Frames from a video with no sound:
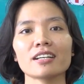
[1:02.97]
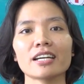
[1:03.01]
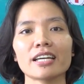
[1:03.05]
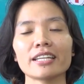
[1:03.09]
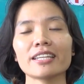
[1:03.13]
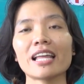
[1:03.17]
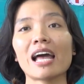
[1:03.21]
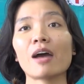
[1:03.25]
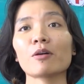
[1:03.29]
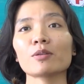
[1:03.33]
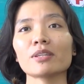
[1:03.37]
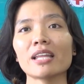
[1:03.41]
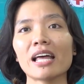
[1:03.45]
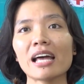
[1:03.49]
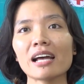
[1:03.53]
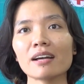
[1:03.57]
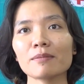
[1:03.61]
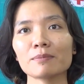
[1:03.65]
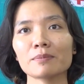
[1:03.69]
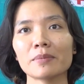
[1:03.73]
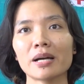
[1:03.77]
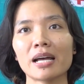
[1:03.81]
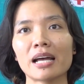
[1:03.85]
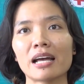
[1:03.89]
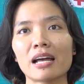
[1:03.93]
cái thao
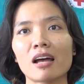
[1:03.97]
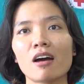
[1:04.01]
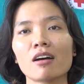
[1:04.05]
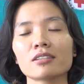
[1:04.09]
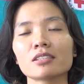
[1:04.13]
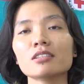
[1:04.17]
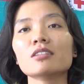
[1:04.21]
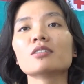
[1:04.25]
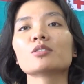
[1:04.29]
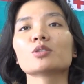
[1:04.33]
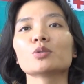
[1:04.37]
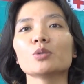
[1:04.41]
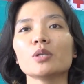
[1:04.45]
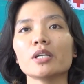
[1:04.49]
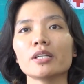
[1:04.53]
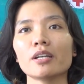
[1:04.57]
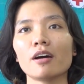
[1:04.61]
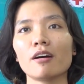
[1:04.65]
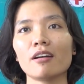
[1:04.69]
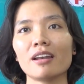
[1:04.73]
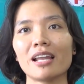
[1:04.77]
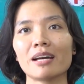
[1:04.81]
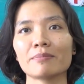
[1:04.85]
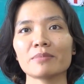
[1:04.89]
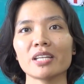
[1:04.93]
tác mà thường xuyên
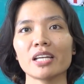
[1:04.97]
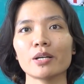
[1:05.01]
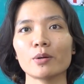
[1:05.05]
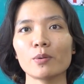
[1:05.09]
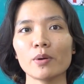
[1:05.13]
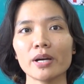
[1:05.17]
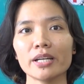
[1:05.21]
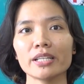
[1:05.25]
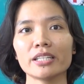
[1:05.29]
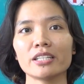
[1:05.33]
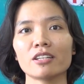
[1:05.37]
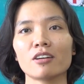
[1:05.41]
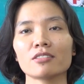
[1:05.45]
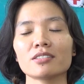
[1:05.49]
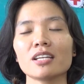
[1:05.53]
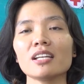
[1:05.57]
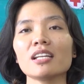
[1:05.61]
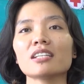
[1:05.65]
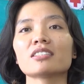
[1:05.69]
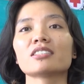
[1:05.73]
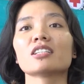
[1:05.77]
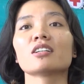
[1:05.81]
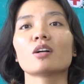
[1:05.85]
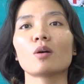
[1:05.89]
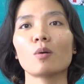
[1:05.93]
họ làm tại quầy thì nó rất
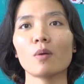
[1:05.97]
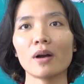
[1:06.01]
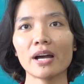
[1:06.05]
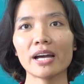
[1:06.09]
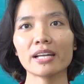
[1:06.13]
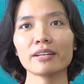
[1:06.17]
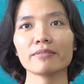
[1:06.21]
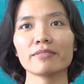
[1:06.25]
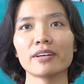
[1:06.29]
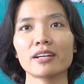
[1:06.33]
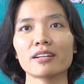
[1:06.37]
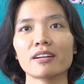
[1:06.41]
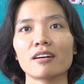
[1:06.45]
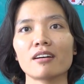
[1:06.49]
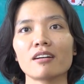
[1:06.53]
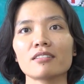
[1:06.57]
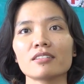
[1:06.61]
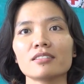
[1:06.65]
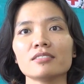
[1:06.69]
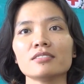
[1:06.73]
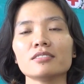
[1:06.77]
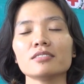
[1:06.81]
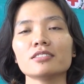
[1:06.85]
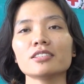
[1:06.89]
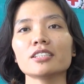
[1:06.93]
là trực quan và nó
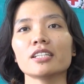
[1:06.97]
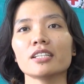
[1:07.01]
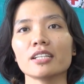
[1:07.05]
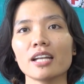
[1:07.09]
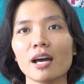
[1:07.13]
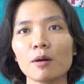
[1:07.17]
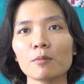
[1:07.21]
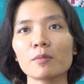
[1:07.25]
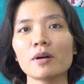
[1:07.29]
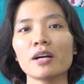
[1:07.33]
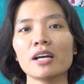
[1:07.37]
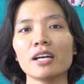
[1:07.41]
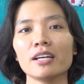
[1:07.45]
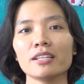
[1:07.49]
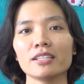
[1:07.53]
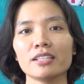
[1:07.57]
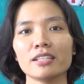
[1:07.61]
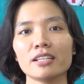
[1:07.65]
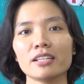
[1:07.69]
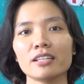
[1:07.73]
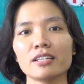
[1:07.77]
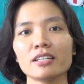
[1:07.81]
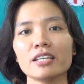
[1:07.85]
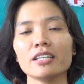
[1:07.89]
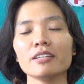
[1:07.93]
sinh động
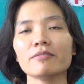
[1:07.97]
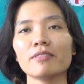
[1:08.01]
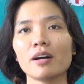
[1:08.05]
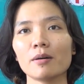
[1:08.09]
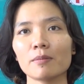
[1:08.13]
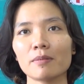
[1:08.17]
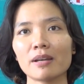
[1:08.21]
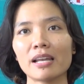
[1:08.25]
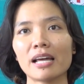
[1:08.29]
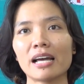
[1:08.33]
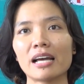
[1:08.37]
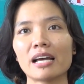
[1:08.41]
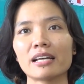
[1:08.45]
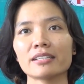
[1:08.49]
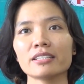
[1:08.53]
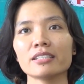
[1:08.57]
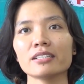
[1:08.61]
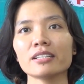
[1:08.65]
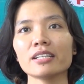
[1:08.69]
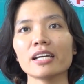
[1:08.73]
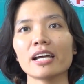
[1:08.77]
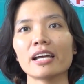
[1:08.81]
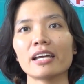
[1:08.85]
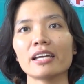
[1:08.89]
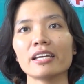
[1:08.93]
để hy vọng là
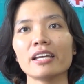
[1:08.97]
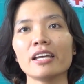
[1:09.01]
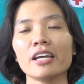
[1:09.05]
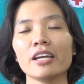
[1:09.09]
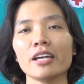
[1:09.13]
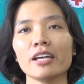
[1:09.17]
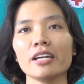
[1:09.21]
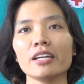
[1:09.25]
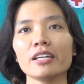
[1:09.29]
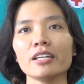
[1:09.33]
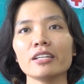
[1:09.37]
những cái